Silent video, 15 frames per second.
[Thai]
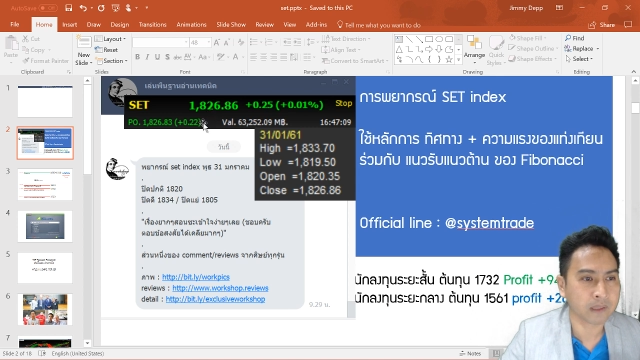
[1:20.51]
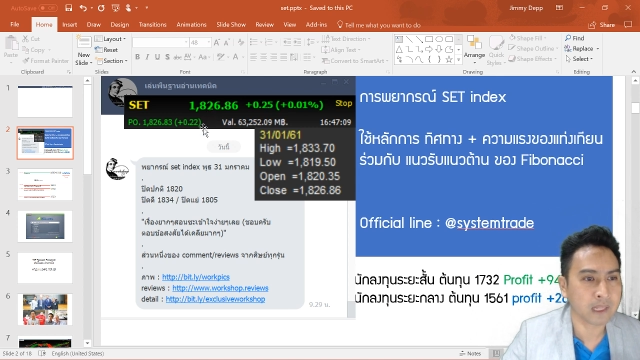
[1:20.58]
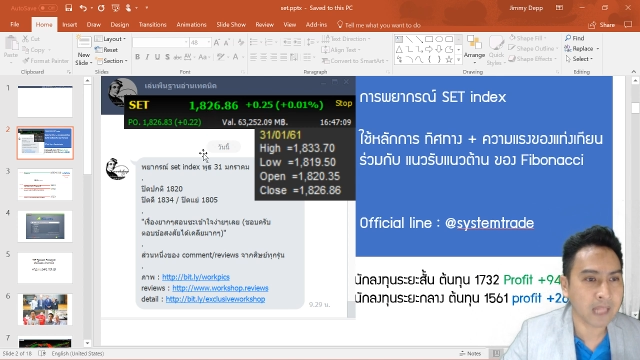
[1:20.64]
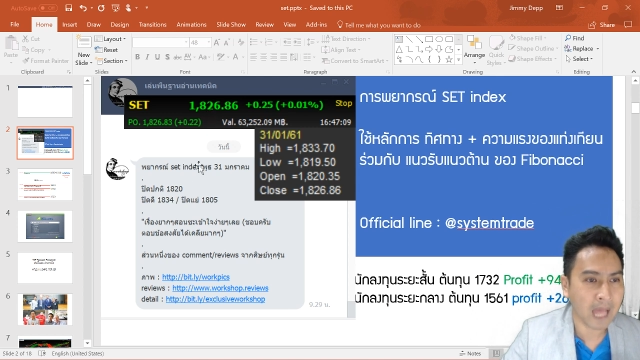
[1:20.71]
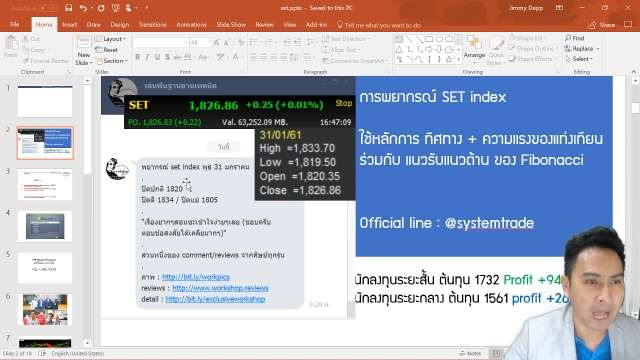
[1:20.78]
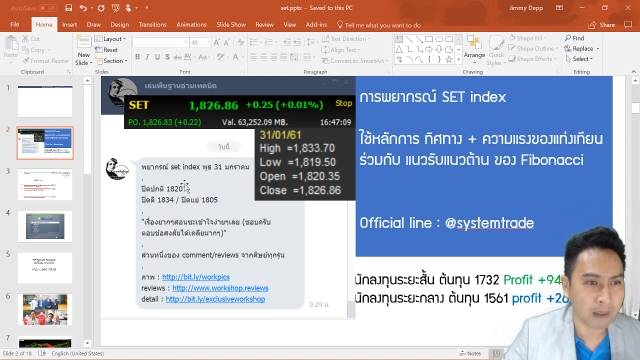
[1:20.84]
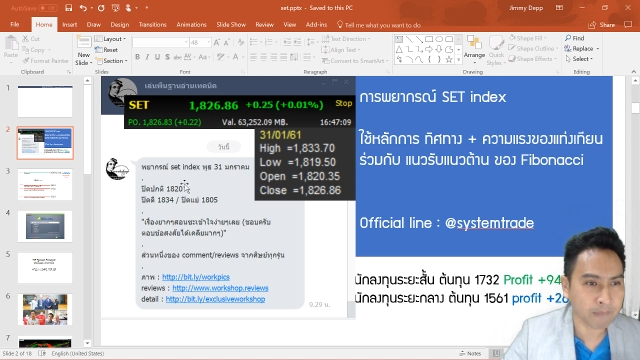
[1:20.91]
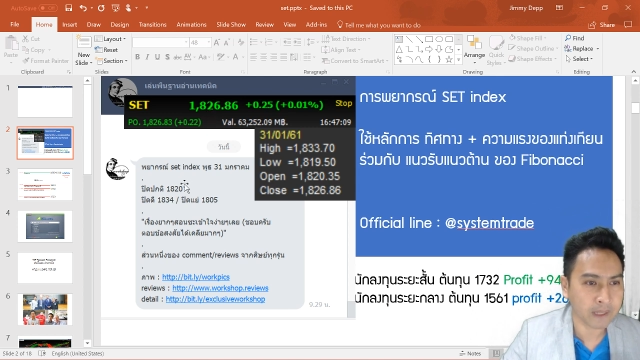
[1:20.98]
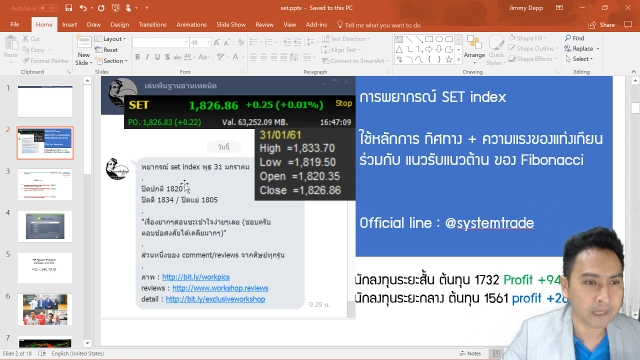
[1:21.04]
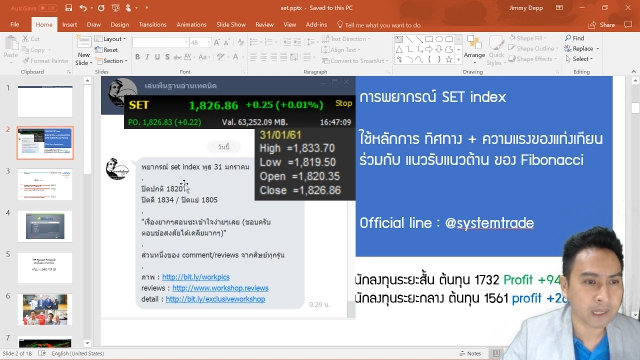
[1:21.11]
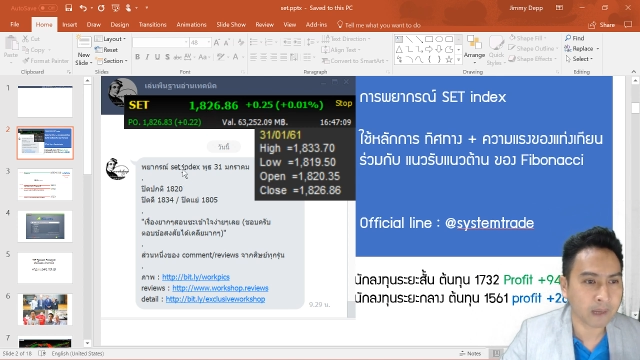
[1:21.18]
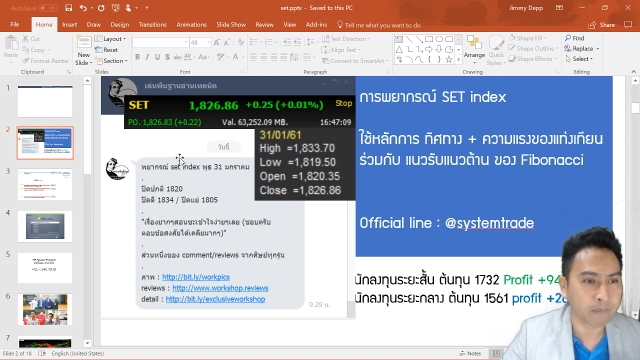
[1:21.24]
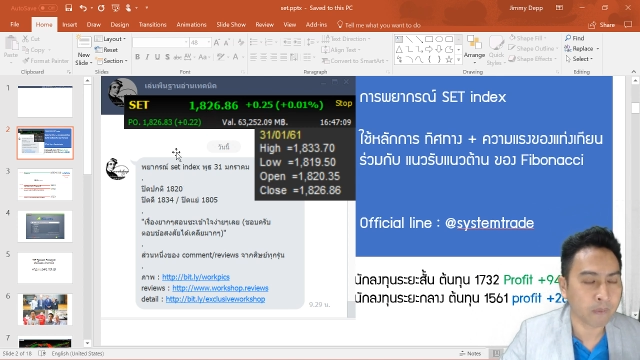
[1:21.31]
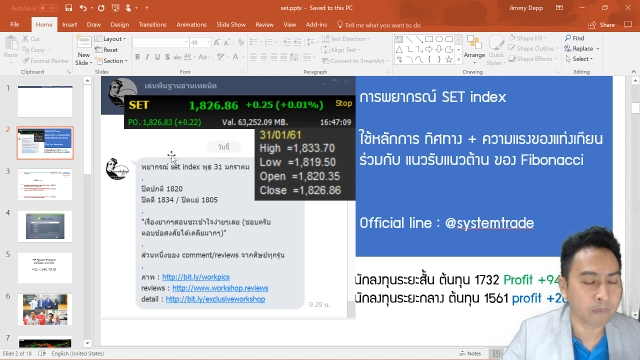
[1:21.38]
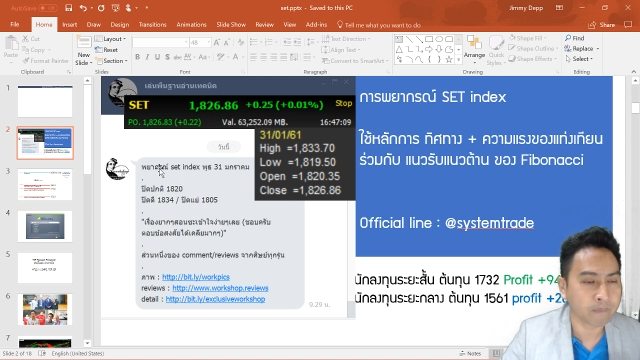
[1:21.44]
ทิศทางผิดค
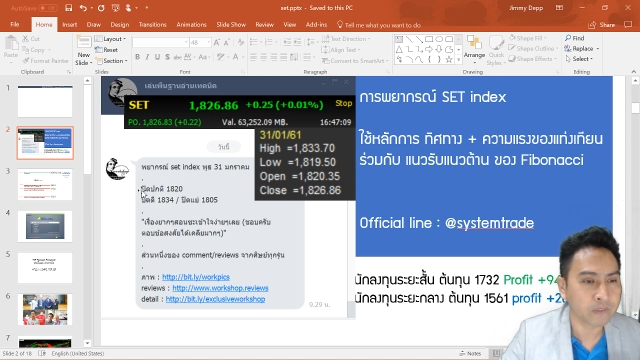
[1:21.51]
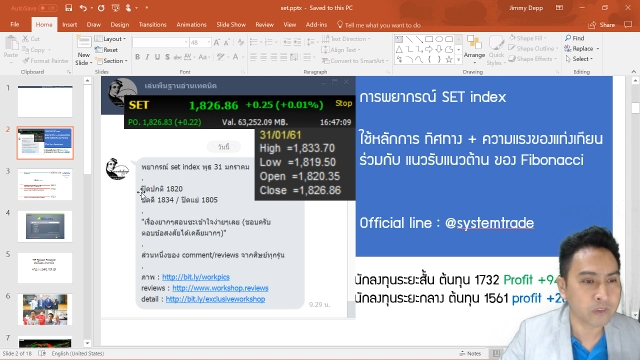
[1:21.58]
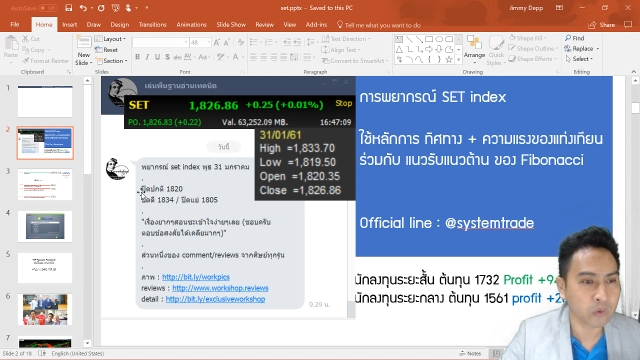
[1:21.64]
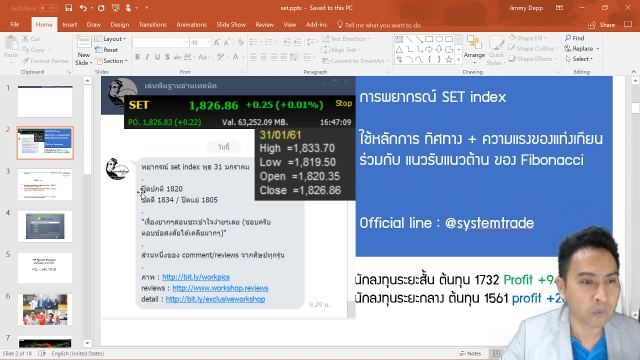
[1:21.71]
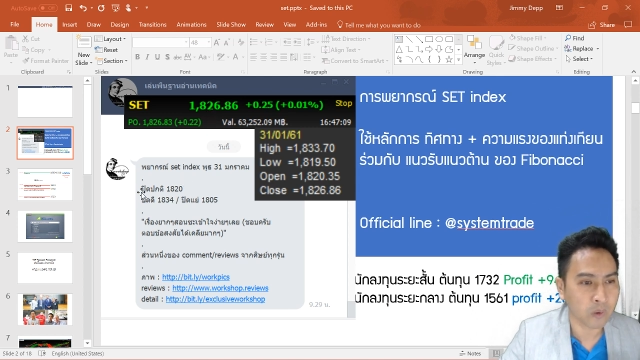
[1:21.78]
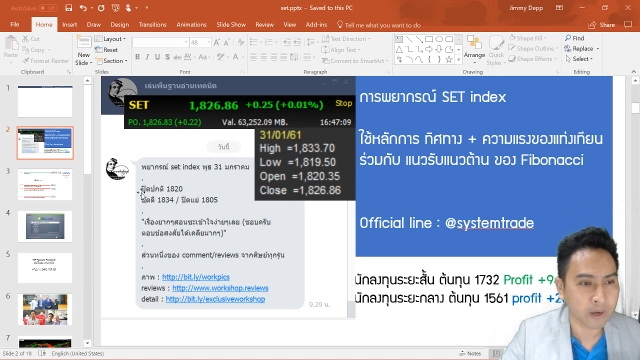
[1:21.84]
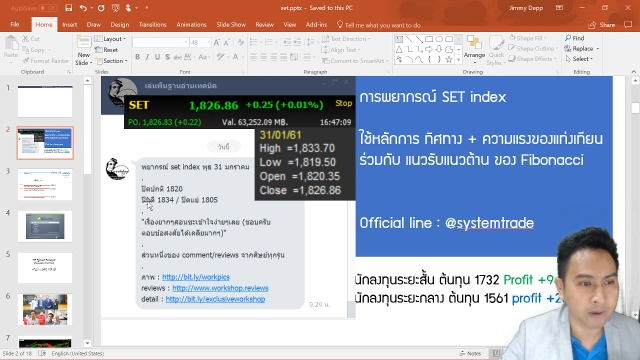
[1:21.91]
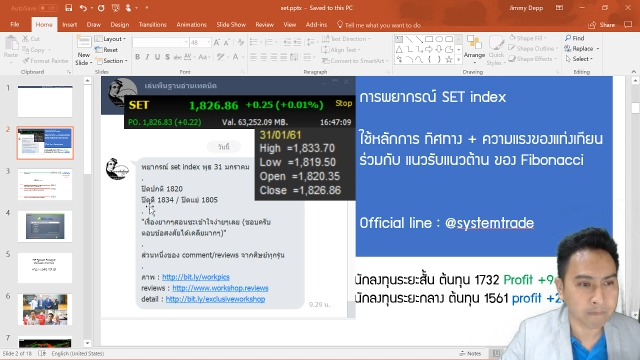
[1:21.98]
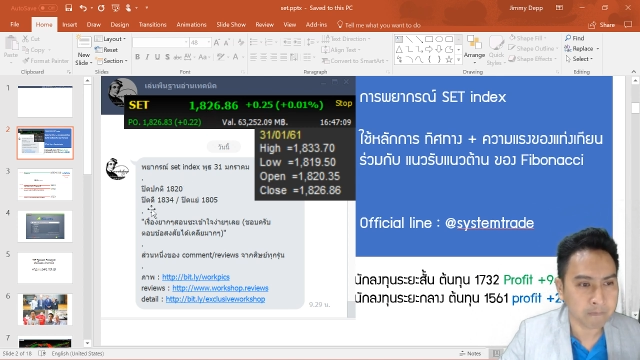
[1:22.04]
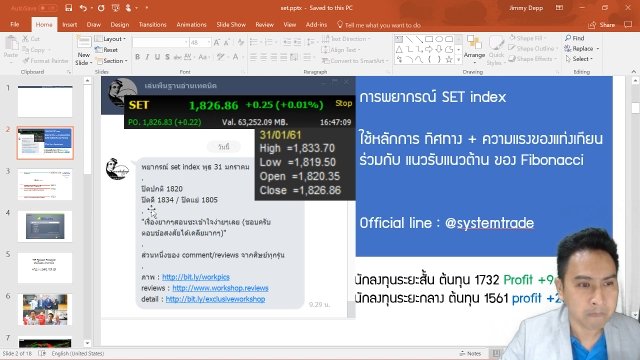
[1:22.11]
รับผมส่วน